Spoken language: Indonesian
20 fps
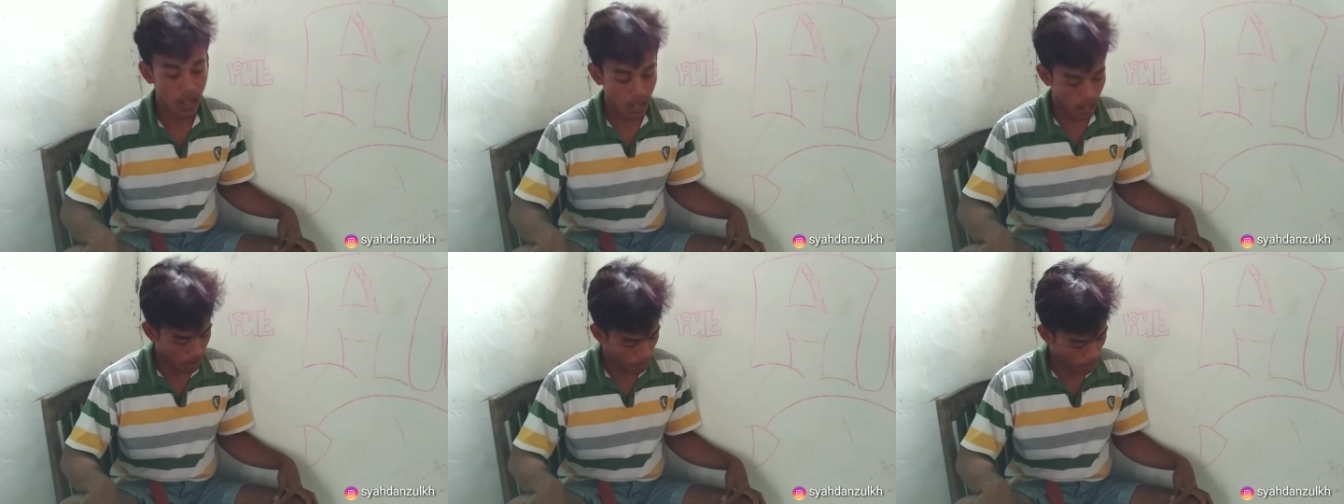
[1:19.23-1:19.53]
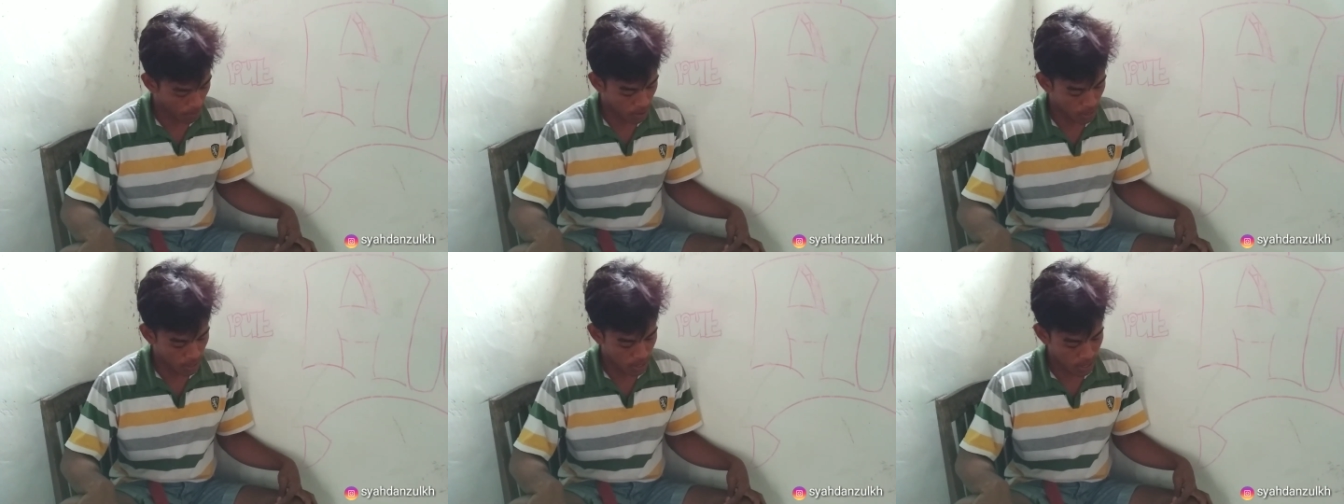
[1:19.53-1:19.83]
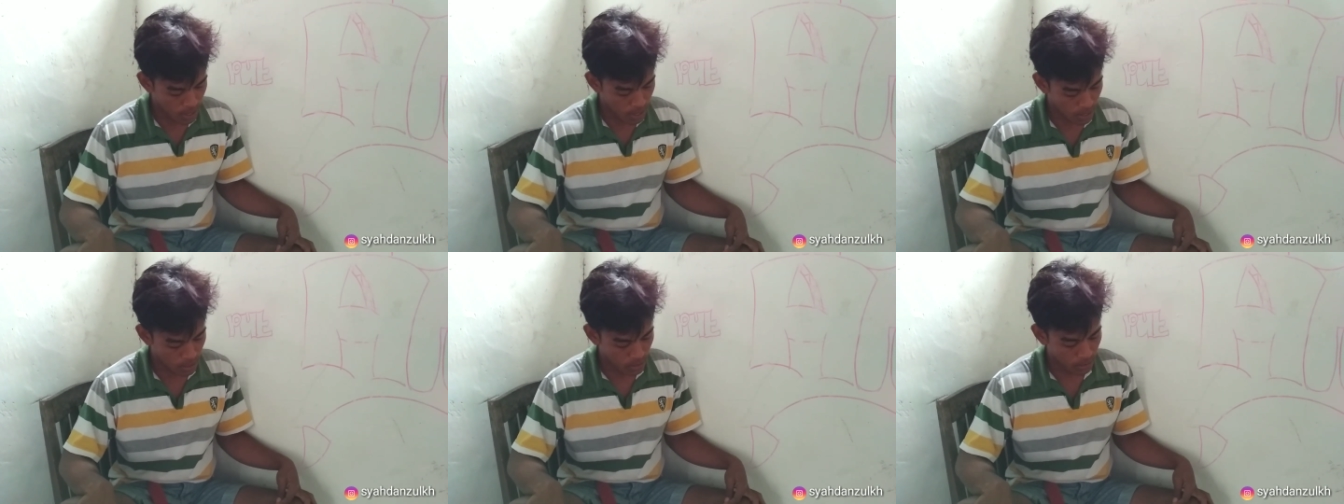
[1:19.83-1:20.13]

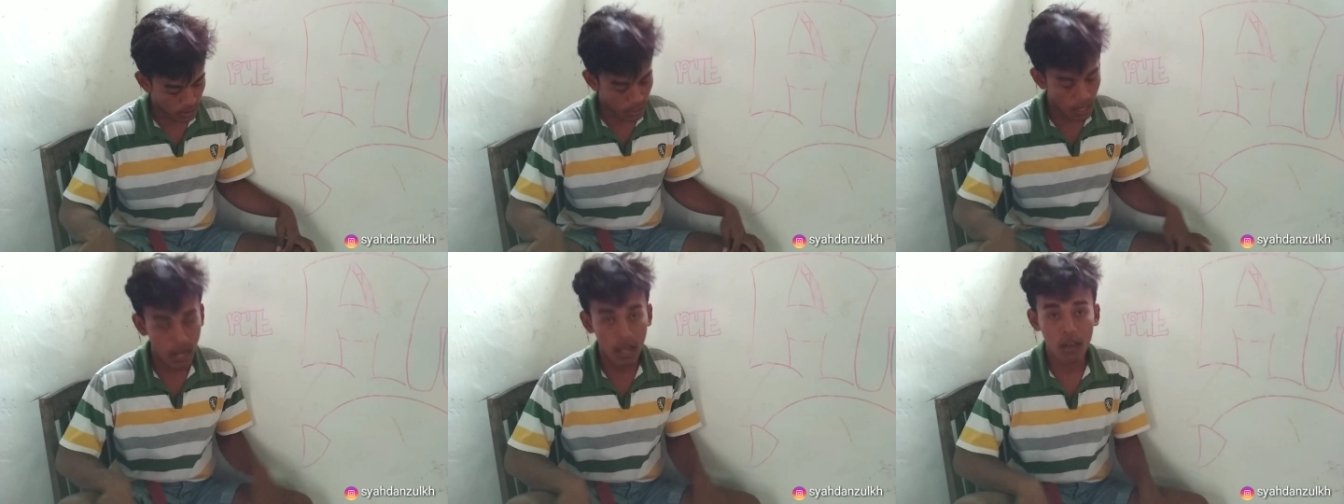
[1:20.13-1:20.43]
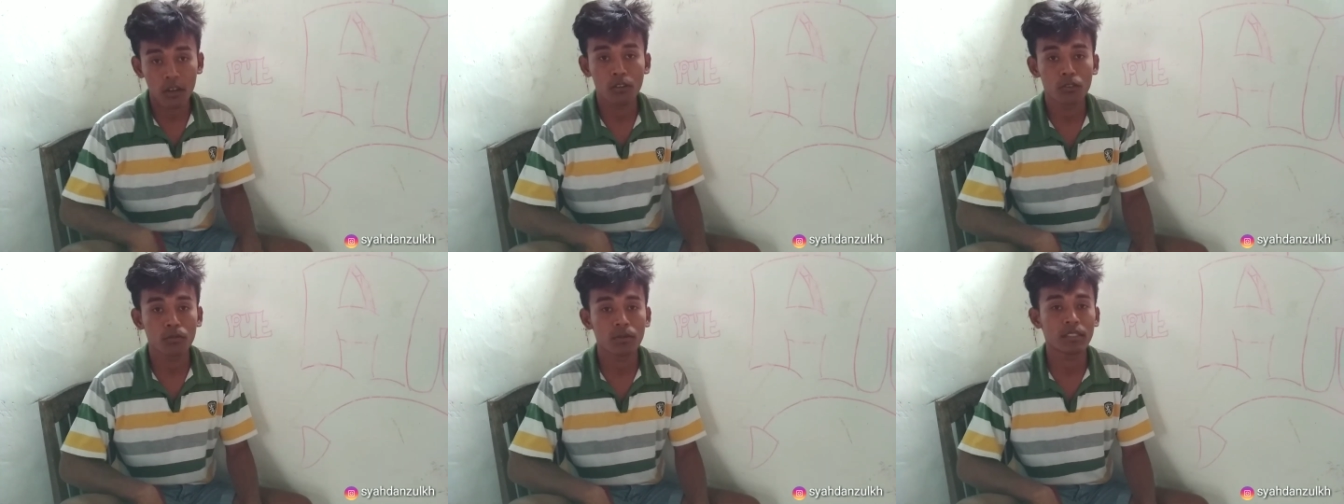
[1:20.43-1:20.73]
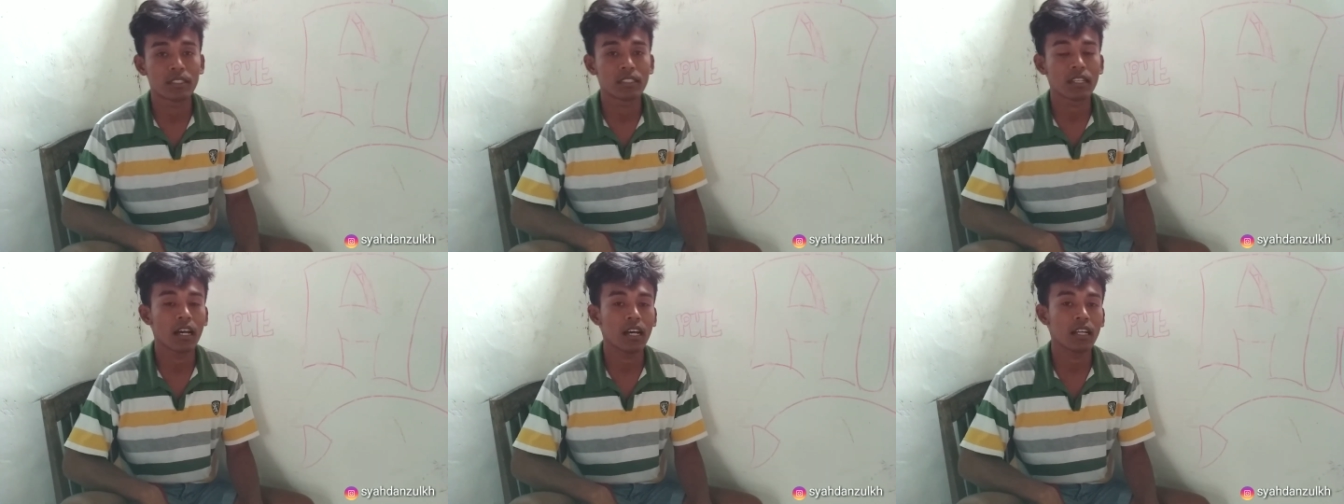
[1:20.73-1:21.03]
apa kalau
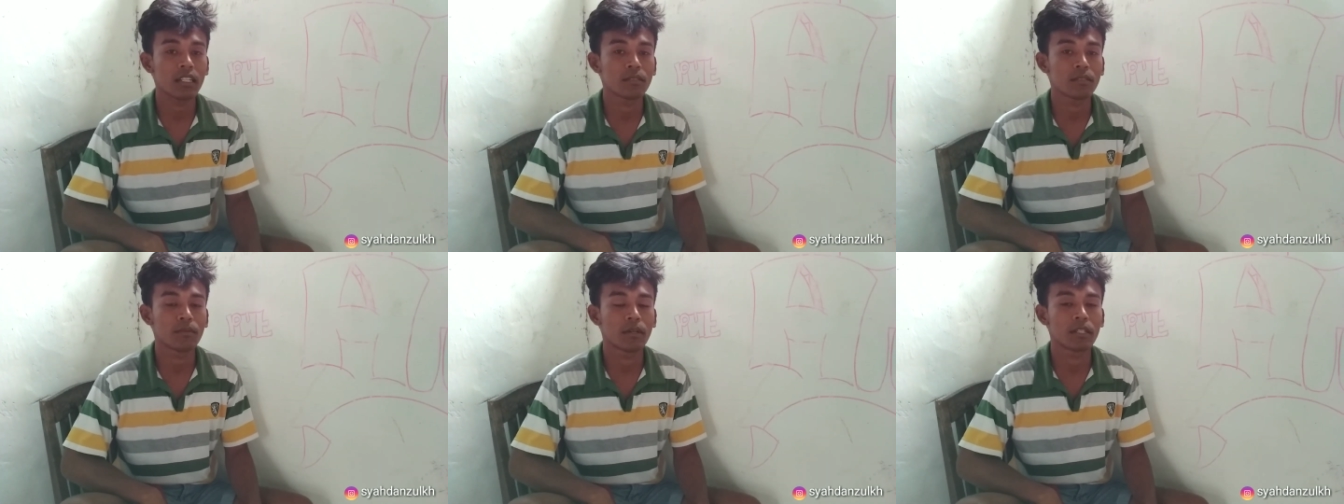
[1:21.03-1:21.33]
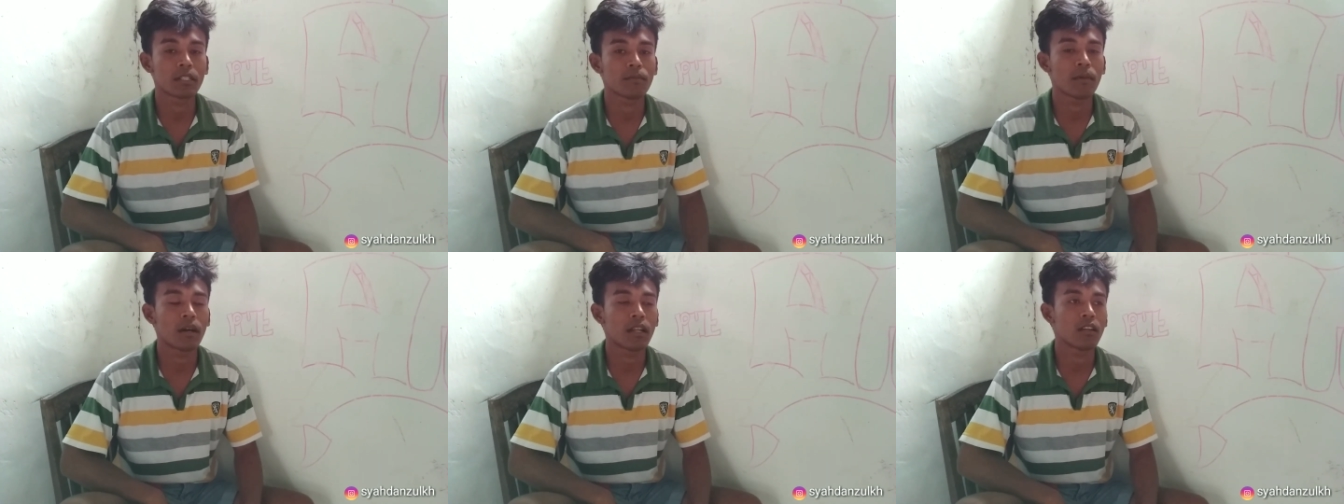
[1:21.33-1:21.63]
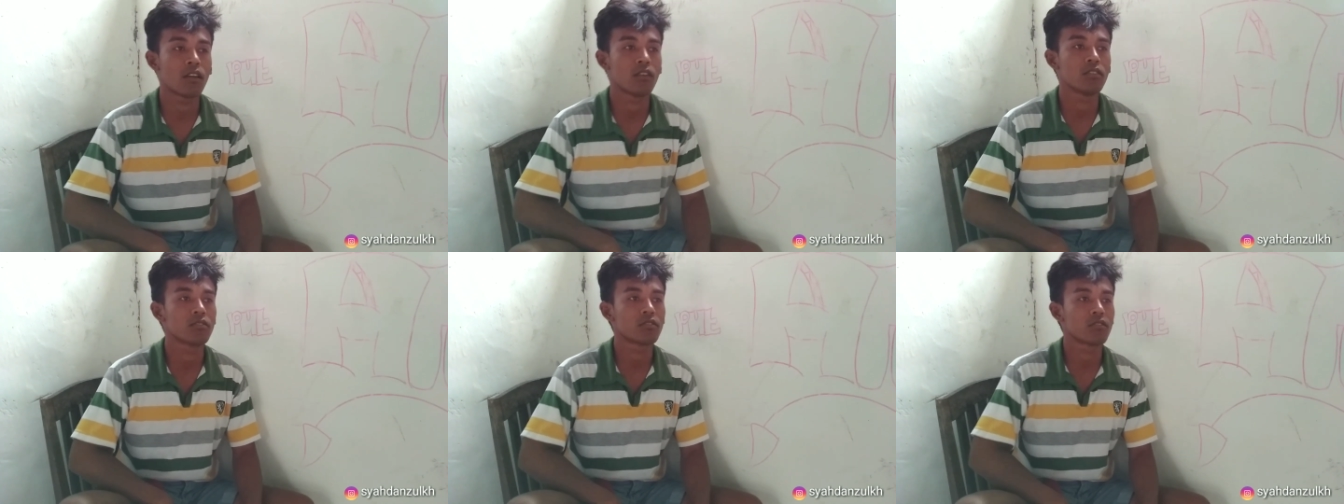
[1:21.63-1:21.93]
bisa teman-teman
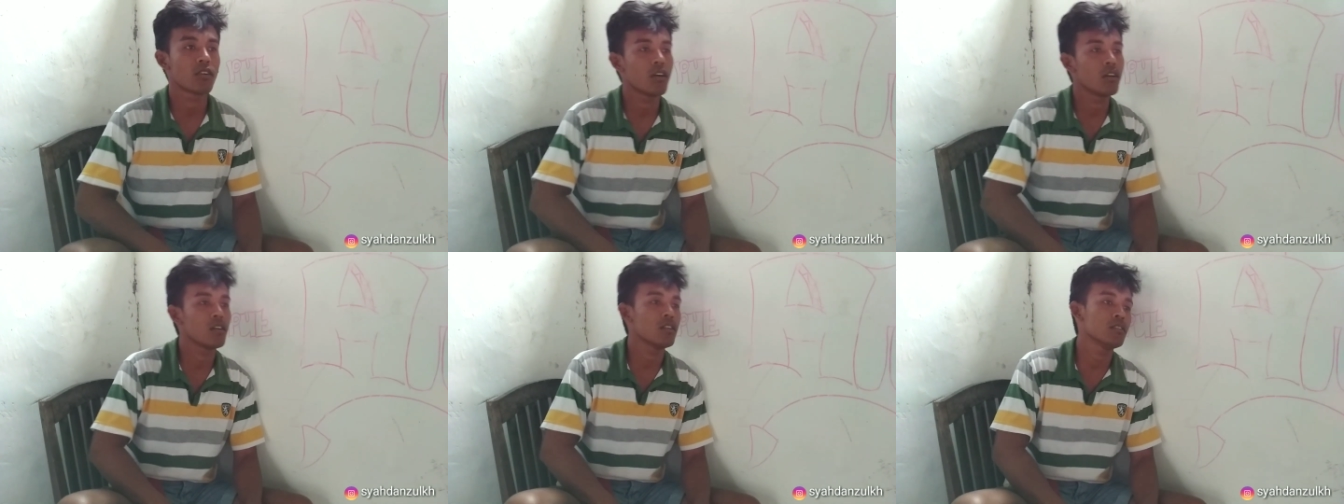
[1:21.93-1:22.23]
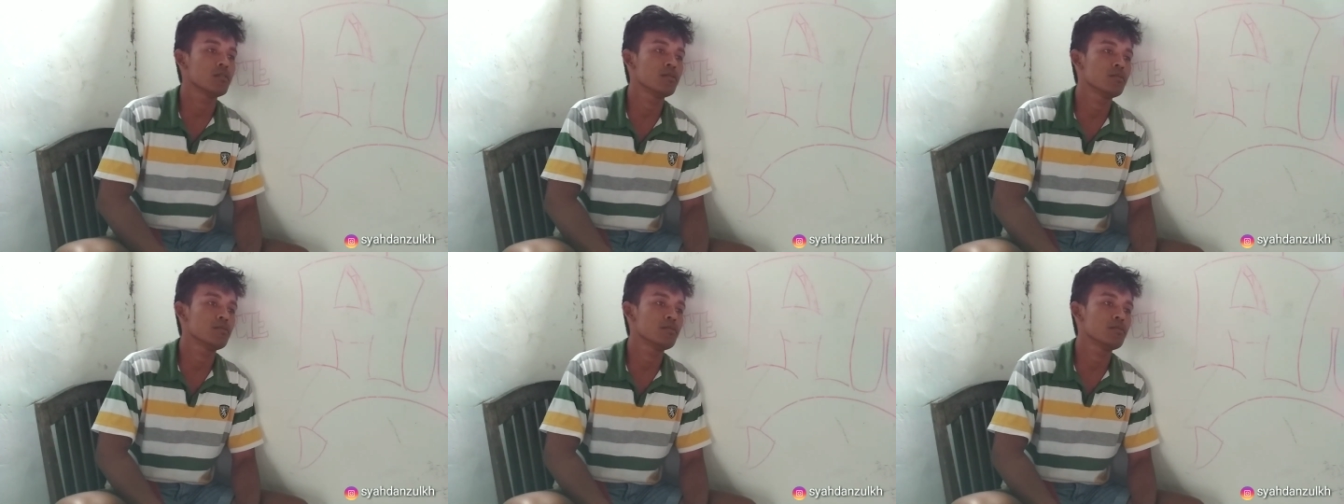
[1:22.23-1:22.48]
nonton